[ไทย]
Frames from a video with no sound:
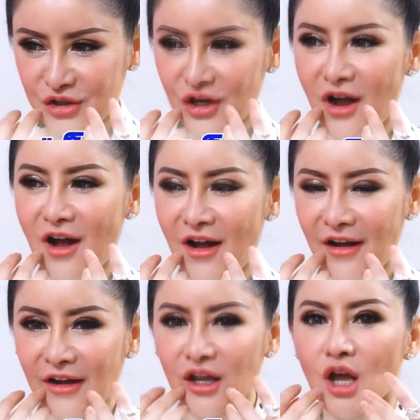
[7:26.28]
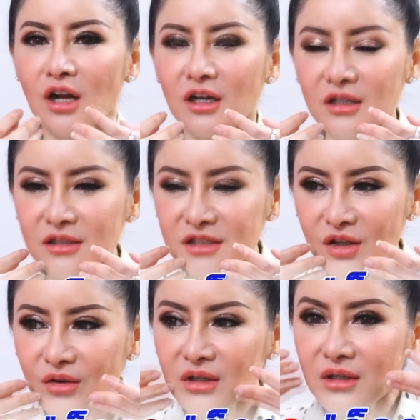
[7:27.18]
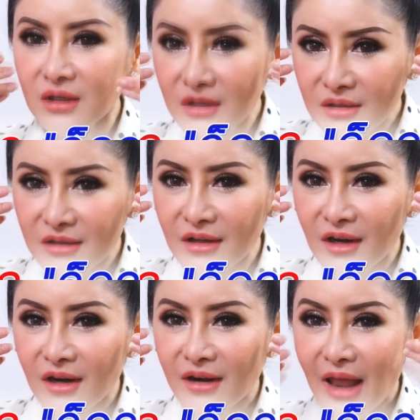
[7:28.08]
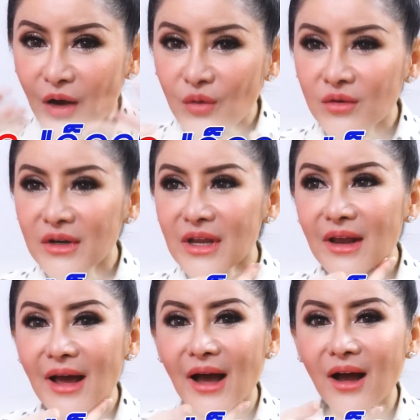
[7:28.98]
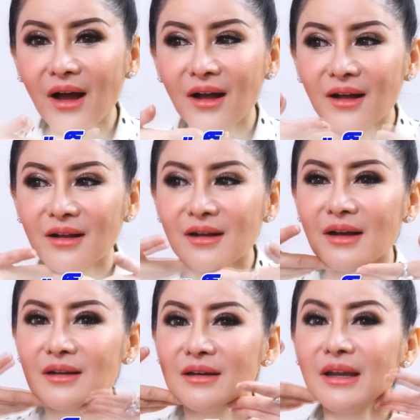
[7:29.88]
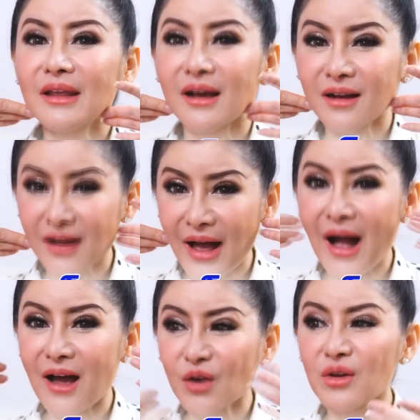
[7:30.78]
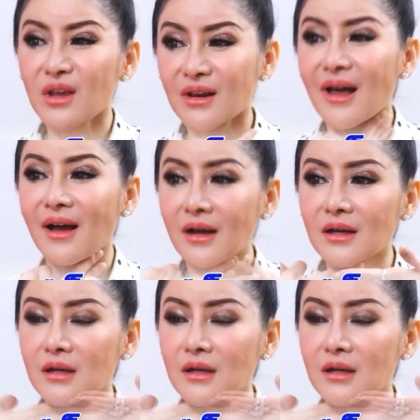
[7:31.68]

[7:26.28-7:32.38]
ใช่ ก็คือต้องดึง แล้วนี่ล่ะคะเหนียงกับคางเราอีกล่ะ